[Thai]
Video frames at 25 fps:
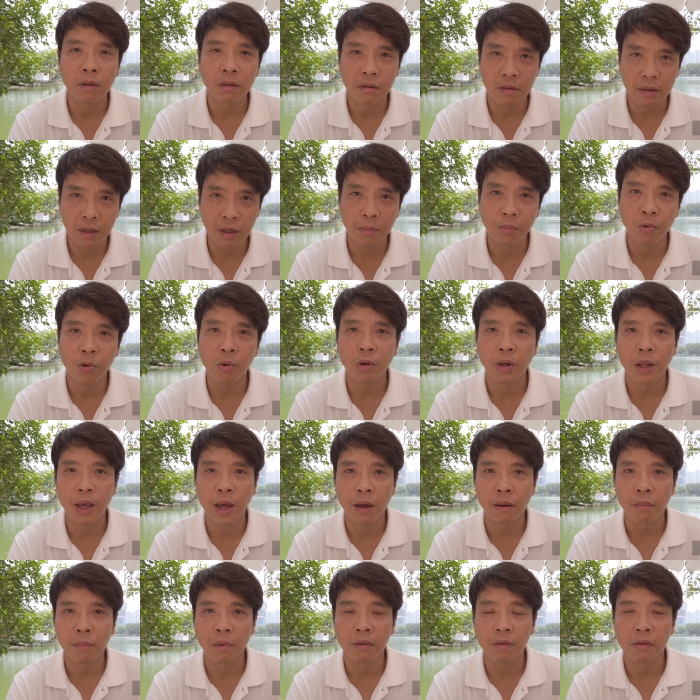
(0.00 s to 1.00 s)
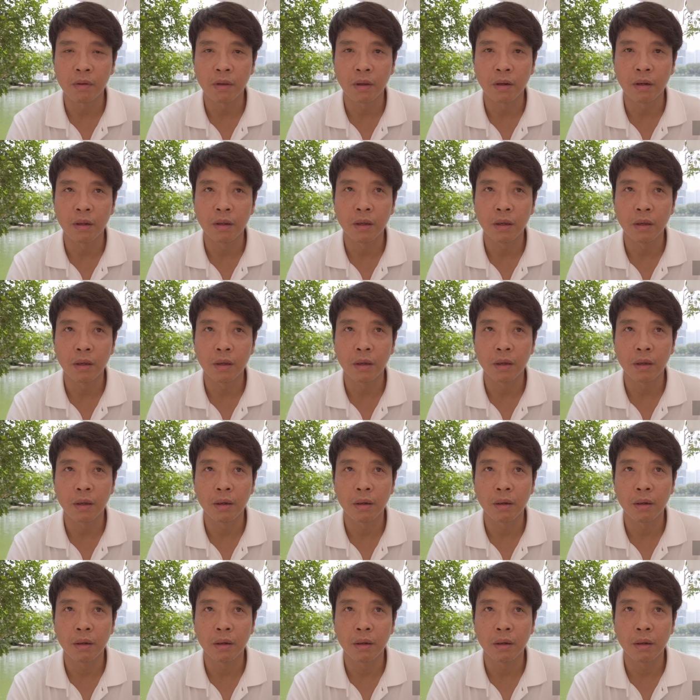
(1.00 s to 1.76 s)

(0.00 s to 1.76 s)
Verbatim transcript: ซึ่งสิ่งพวกนี้เป็นสิ่งที่